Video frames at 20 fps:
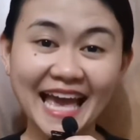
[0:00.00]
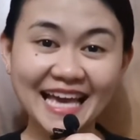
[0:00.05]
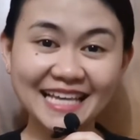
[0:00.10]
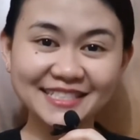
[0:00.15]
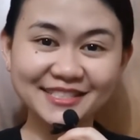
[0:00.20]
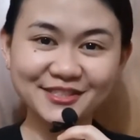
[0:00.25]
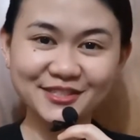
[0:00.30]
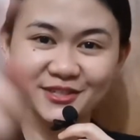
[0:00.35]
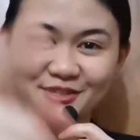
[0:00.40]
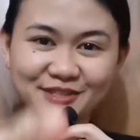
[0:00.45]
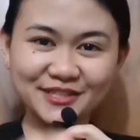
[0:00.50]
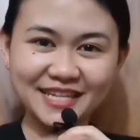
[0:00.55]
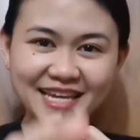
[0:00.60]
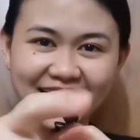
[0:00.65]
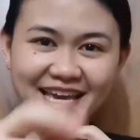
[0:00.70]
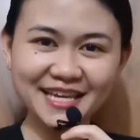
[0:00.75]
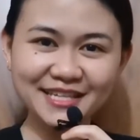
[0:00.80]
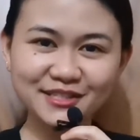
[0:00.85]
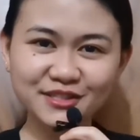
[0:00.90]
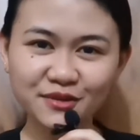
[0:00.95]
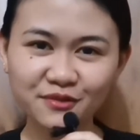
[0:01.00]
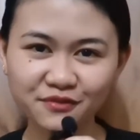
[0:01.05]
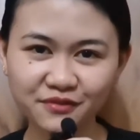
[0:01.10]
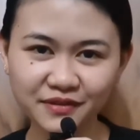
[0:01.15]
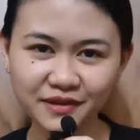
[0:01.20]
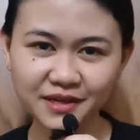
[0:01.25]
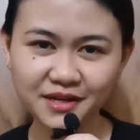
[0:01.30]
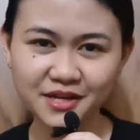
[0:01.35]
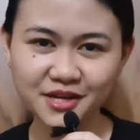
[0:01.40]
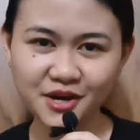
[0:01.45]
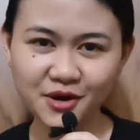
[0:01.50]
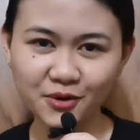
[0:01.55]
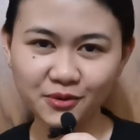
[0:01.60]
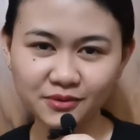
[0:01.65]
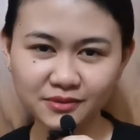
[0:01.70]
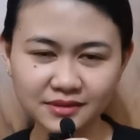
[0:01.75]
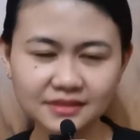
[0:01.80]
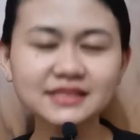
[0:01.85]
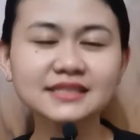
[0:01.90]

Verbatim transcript: and today's video,